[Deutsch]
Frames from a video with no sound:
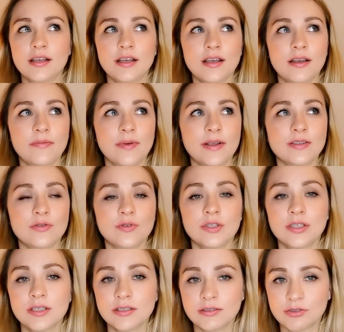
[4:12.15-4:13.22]
Ähm, also
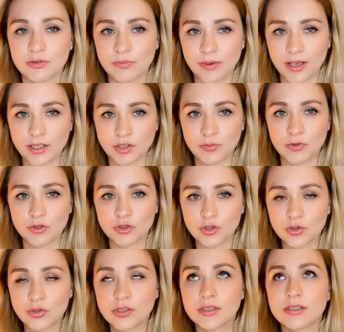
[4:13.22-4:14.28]
hier zum Beispiel
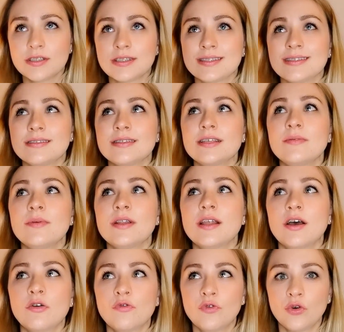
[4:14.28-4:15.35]
Schütze, das ist immer
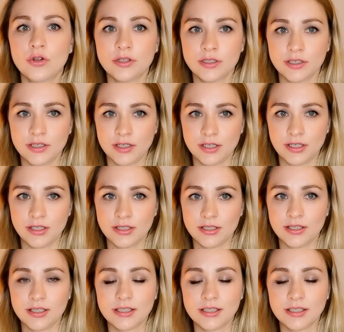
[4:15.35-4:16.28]
nach vorne gerichtet.